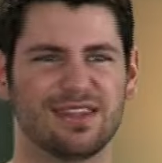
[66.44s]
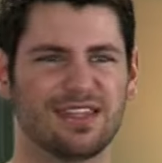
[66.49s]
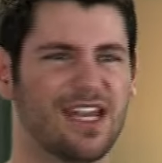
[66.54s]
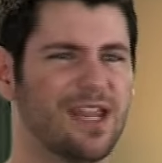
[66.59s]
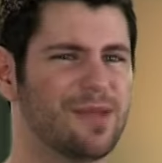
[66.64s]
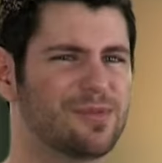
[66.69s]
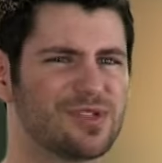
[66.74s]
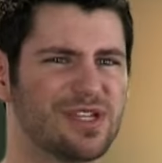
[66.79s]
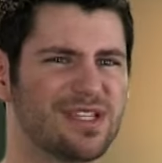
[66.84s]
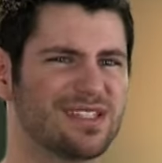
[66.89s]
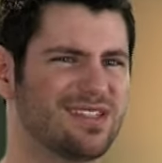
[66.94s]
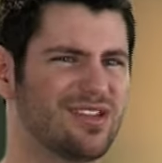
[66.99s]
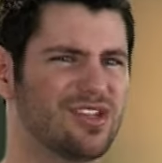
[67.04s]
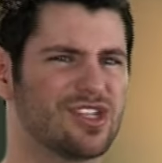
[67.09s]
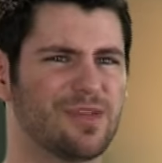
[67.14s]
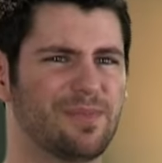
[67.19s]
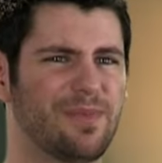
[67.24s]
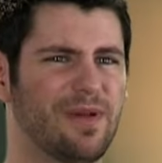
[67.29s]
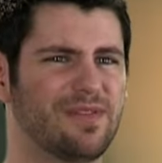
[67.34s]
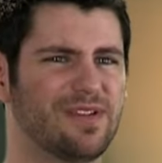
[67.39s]
Najlepsze jest to,
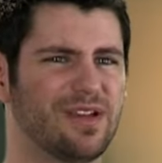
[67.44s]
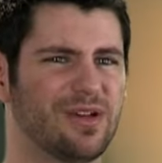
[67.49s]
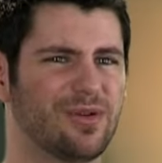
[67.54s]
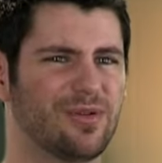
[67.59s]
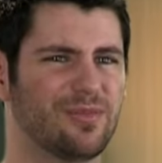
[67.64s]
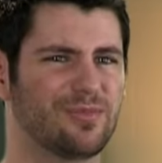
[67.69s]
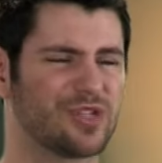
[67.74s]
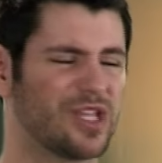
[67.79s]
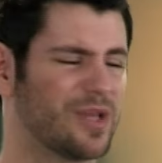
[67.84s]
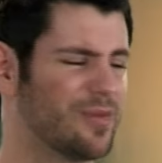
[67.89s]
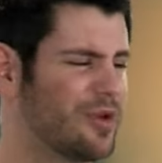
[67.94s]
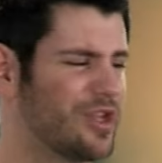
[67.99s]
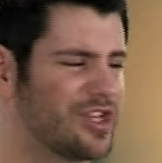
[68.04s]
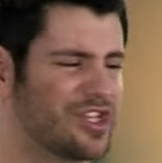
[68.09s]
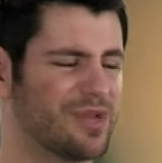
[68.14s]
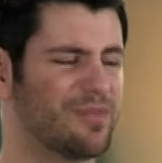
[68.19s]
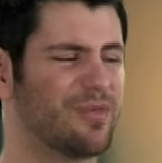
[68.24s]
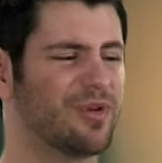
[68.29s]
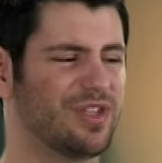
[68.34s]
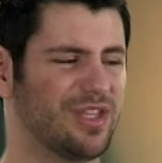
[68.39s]
że Paweł przejmuje
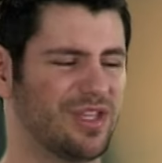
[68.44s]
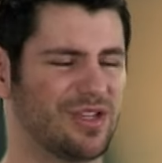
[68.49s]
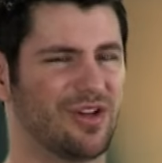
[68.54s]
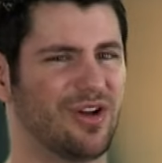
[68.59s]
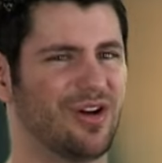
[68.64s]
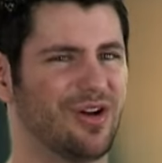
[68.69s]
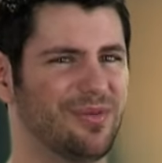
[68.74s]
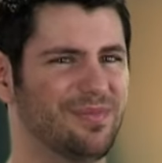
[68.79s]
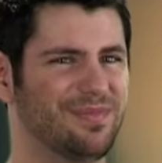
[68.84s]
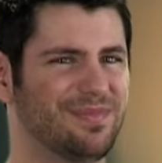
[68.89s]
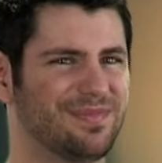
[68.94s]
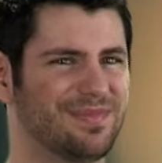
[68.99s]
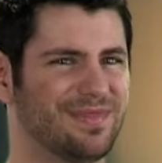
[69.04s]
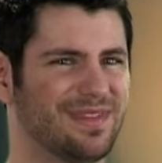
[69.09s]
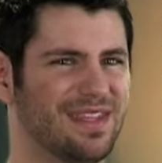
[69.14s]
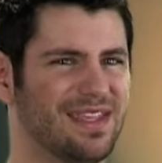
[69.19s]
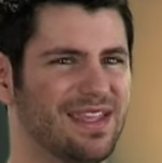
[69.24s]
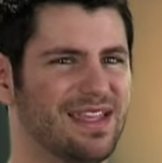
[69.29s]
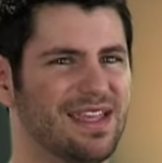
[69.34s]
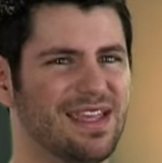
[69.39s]
się Moniką.
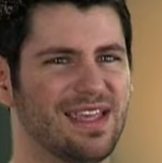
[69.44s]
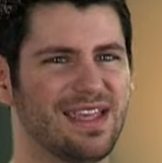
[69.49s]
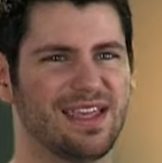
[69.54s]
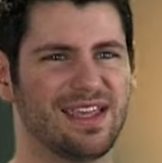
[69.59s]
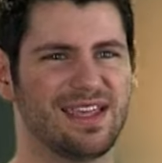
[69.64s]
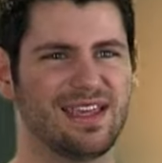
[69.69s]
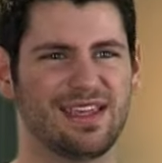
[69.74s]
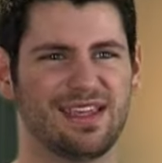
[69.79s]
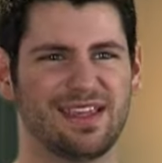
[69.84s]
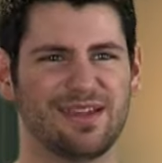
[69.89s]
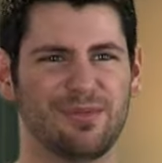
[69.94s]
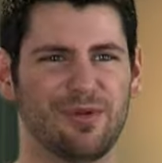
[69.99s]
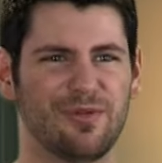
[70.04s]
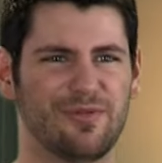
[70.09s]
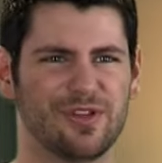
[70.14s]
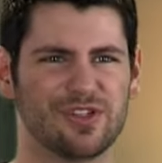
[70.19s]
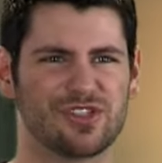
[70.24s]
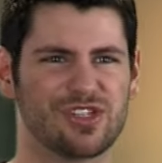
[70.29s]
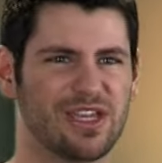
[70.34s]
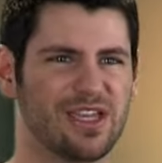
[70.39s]
Yy,
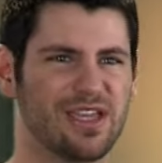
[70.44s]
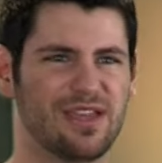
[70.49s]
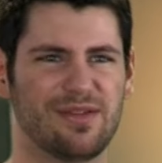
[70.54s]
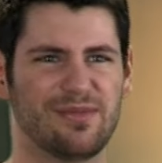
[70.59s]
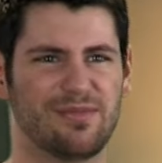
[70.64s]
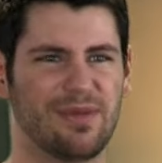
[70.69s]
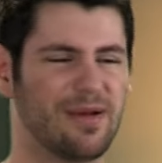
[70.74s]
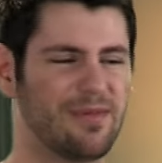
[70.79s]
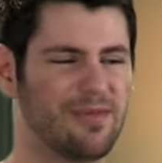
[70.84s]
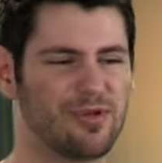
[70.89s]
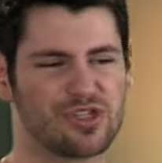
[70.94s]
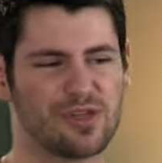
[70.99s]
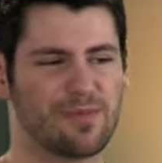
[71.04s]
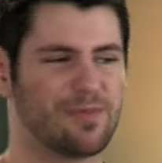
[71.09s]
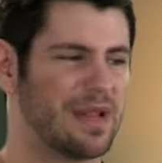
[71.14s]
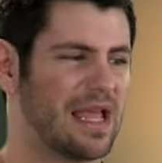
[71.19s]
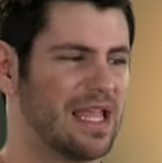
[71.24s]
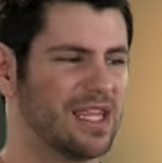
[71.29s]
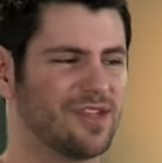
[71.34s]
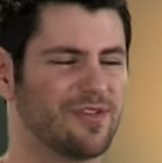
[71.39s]
mówi, że ma może
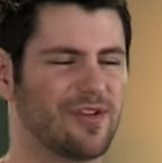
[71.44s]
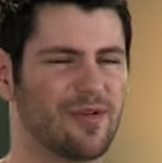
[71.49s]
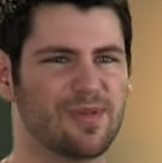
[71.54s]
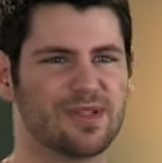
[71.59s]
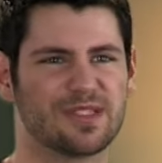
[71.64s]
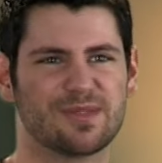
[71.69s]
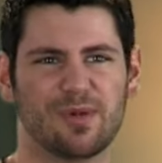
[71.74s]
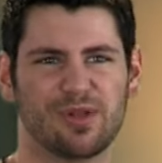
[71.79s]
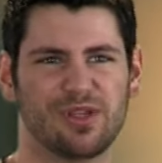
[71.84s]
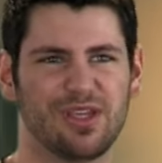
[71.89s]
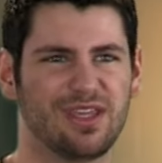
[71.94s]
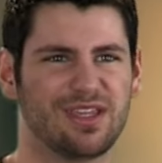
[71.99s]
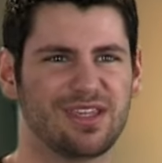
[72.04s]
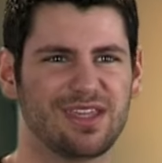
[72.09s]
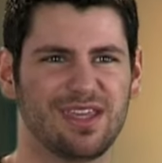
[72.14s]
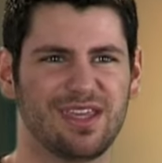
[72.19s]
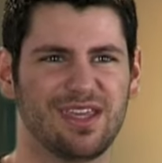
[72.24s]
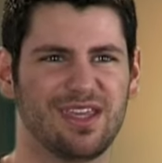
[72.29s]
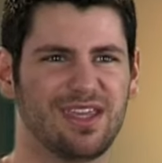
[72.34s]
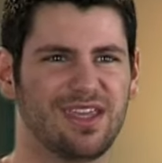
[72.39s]
plany wobec
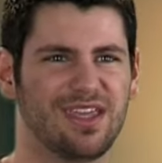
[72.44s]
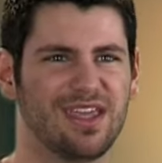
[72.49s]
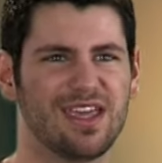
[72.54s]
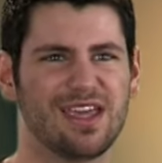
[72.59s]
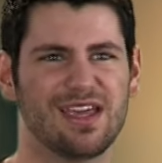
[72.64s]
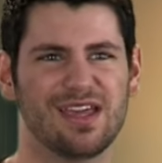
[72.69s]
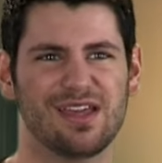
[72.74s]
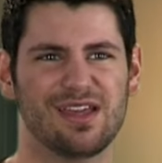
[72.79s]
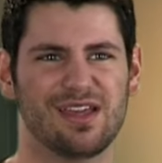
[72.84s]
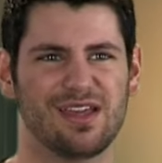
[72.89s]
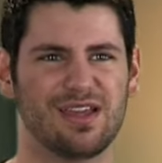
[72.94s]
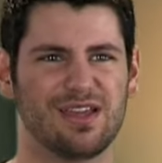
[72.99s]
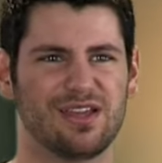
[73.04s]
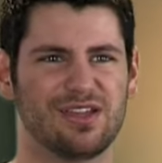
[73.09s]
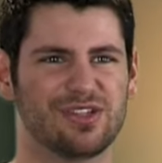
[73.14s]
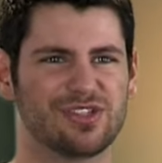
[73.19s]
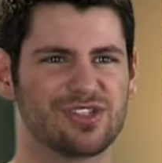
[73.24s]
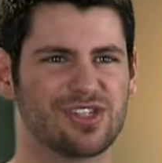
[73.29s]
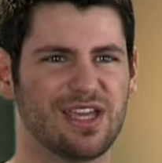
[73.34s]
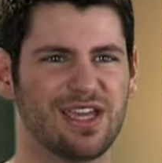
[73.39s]
Moniki,
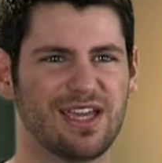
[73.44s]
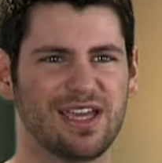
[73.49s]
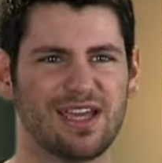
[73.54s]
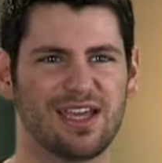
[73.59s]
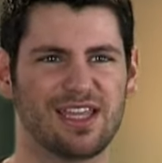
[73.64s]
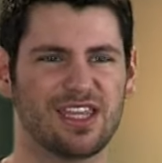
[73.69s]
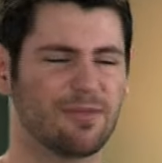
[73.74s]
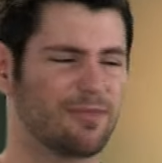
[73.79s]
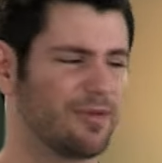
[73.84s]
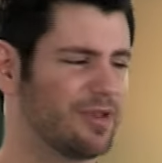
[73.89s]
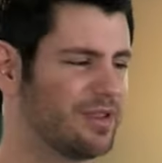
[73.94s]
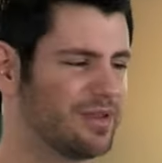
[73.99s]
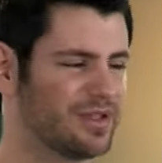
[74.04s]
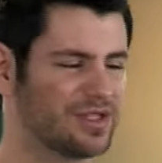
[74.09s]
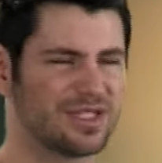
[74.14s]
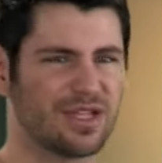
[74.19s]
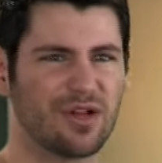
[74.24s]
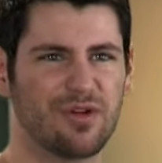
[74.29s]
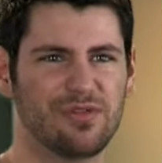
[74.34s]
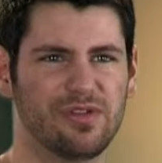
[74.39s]
Y, że nie powinien tak
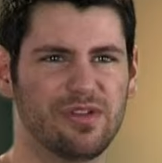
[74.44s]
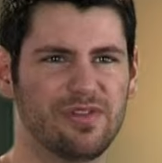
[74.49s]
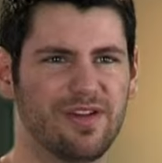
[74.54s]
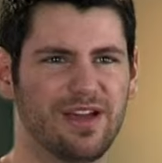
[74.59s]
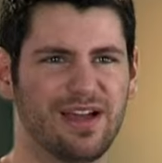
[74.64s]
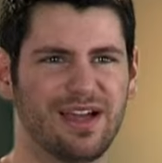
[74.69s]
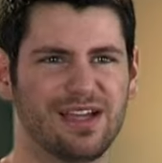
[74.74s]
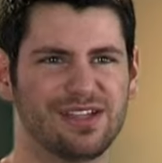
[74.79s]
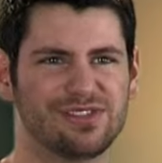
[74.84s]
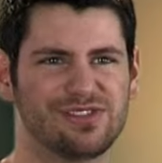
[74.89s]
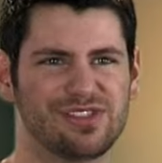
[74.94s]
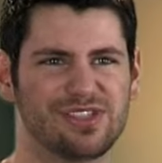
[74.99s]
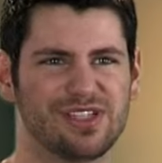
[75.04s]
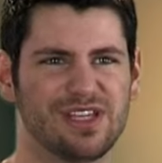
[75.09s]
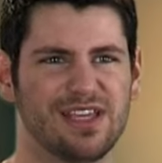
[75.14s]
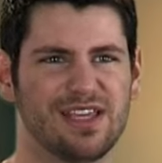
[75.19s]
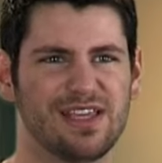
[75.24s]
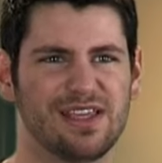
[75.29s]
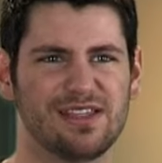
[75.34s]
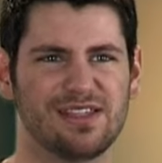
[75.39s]
się zachowywać.
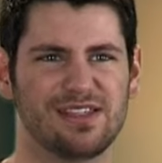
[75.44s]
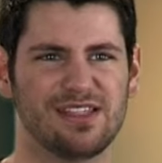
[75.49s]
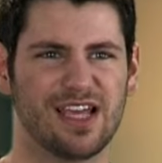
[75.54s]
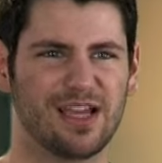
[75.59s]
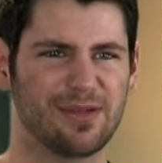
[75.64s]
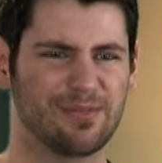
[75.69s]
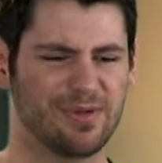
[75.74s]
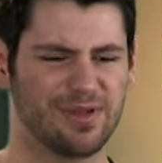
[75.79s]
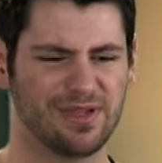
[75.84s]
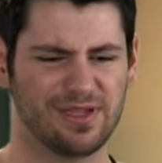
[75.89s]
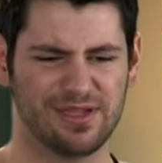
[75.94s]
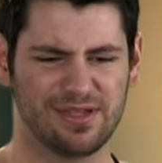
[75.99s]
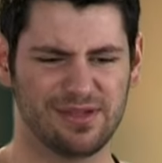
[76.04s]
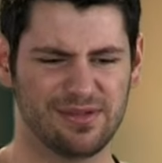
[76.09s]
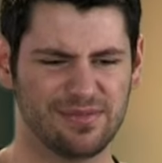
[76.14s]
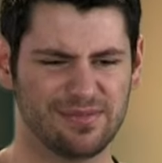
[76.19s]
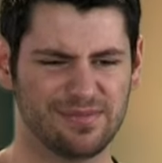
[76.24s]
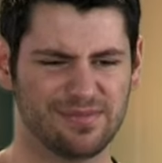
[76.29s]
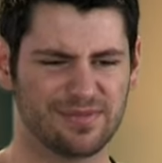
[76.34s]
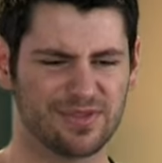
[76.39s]
Jakby
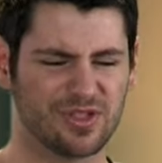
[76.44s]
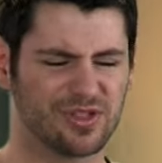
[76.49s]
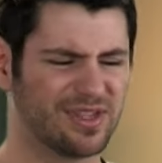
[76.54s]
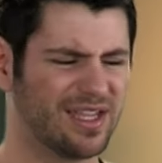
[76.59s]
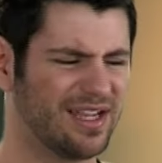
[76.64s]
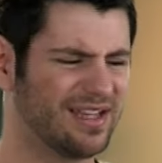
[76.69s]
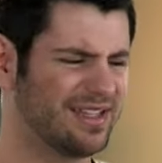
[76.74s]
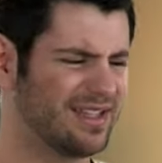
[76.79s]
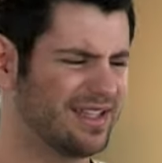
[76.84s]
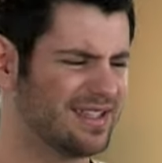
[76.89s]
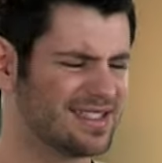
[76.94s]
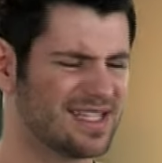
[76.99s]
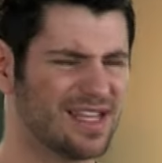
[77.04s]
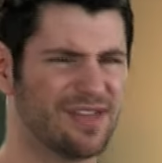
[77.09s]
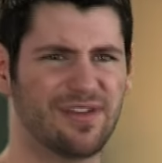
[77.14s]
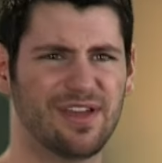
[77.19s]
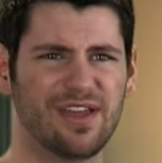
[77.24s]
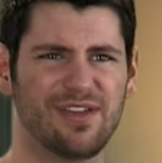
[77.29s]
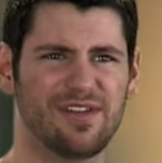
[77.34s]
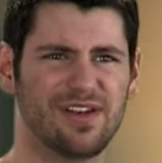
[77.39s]
totalnie jest
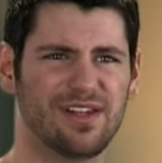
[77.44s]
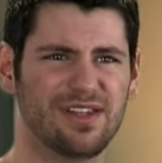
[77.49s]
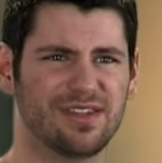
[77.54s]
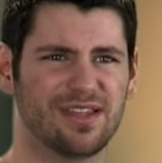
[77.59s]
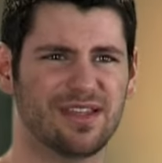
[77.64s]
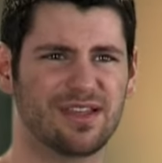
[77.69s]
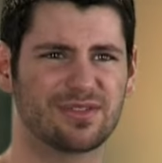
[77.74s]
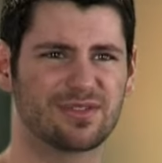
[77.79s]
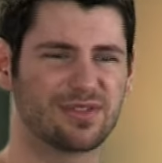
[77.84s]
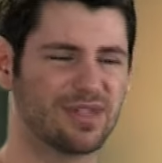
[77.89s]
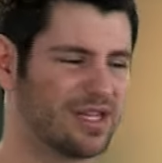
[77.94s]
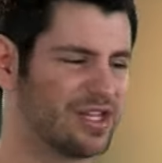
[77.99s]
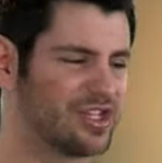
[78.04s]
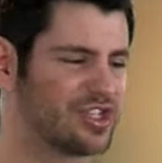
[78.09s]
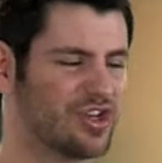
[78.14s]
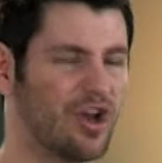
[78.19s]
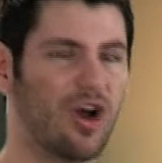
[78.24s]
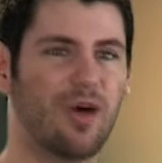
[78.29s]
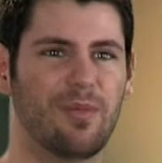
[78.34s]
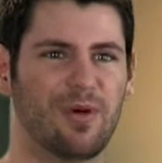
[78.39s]
zlewa Ewelinę, to
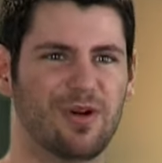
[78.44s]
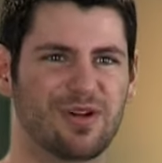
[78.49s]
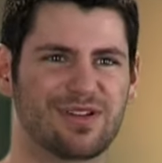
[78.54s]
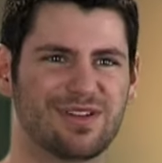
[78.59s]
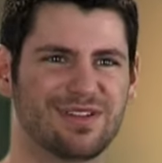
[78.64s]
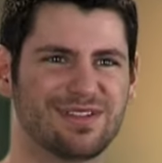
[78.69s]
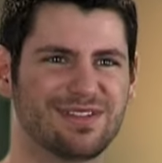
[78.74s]
leży obok.